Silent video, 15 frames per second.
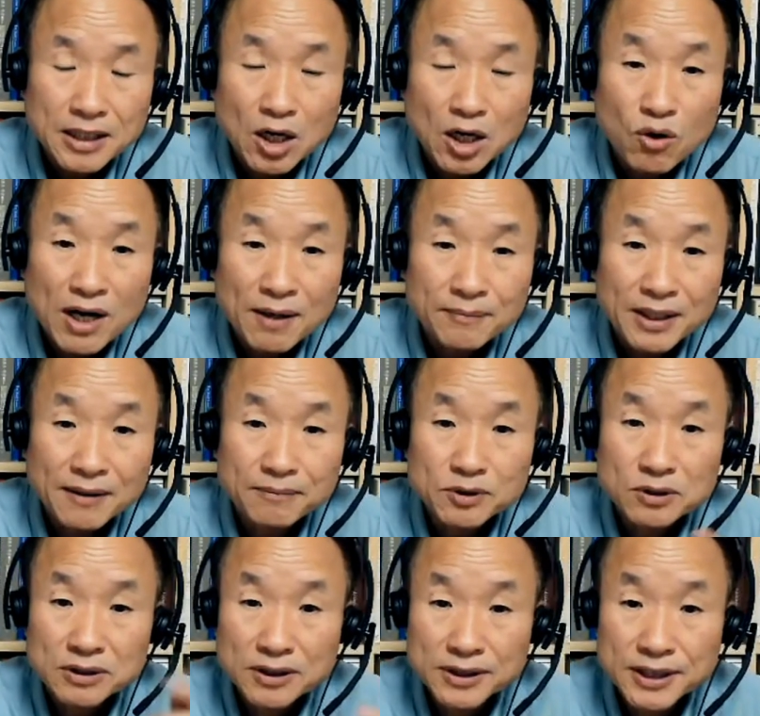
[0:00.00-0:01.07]
나오함인가
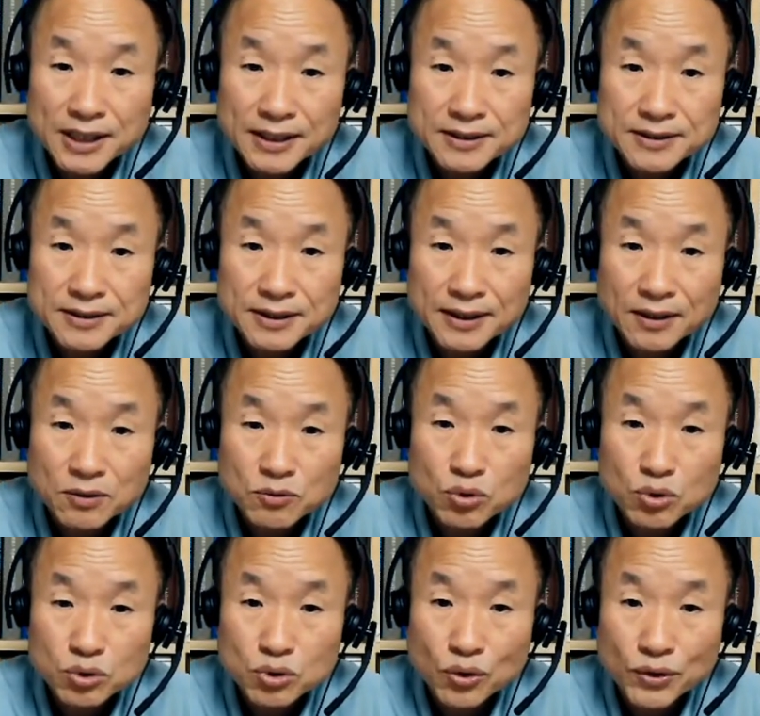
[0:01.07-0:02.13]
러시아제
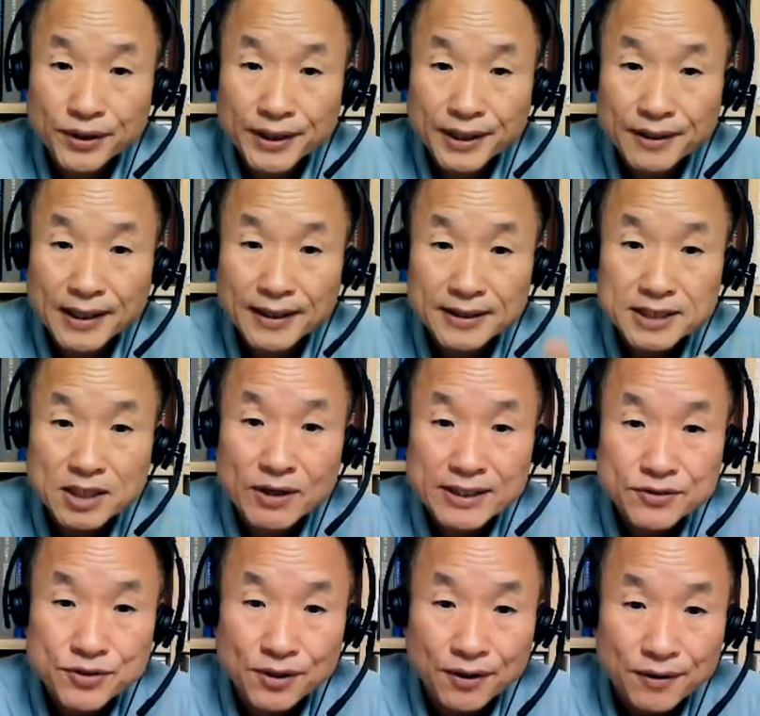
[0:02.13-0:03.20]
구소련의 거 하나
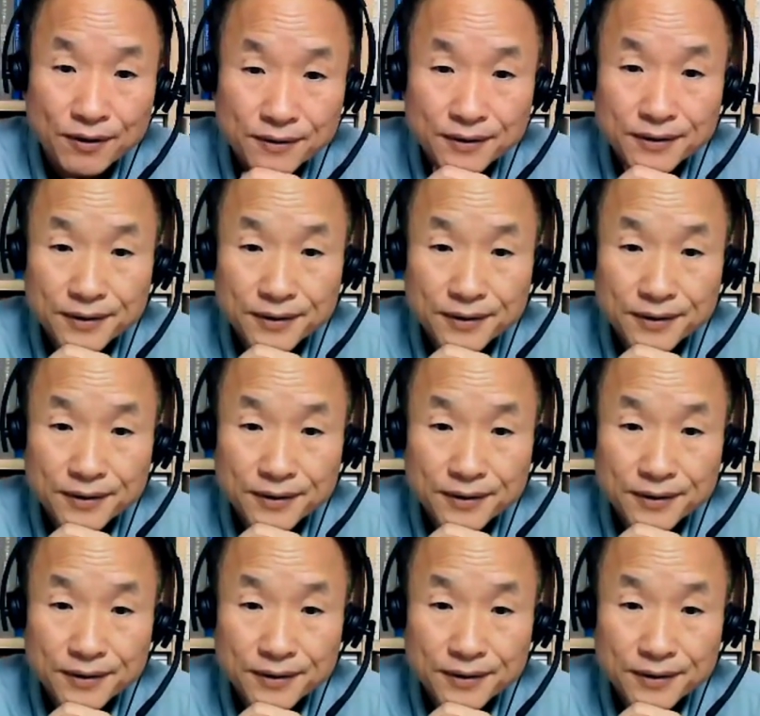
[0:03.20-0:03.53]
사왔죠.